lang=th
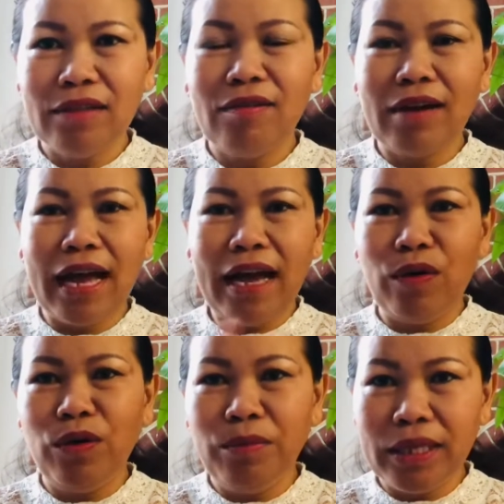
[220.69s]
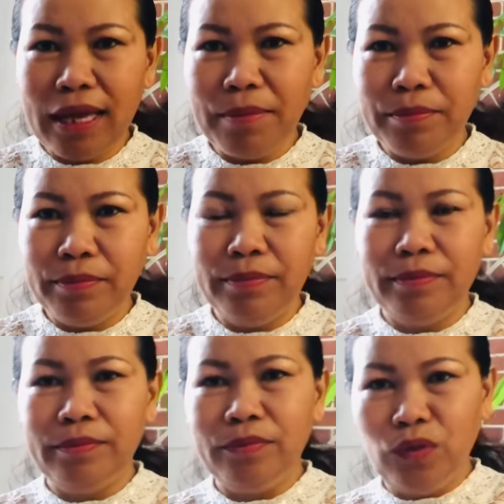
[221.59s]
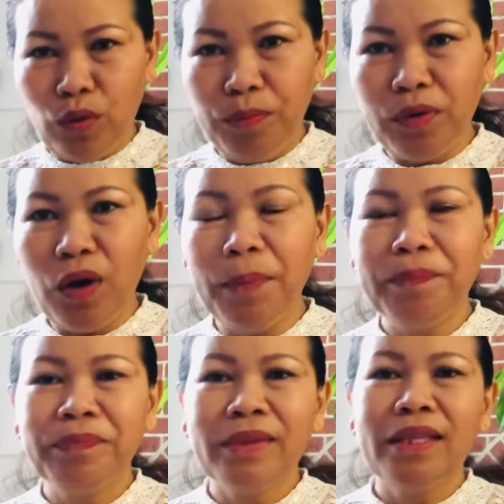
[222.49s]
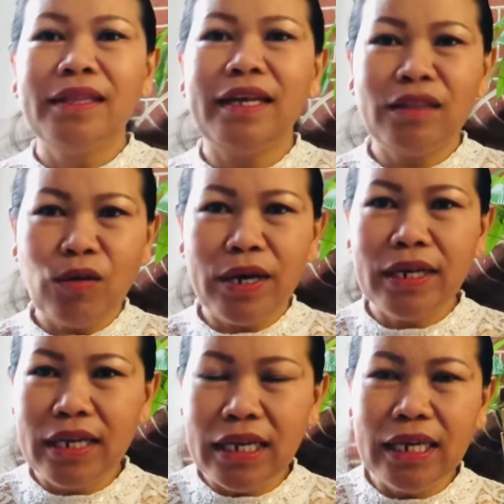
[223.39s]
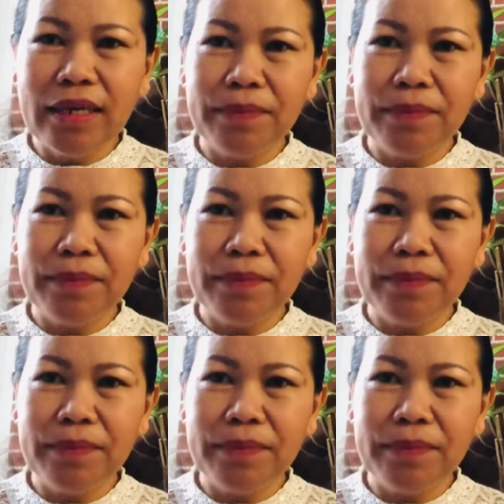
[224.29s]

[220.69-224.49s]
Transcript: ต้องหาคนมาทำศพเนาะแต่ตอนนี้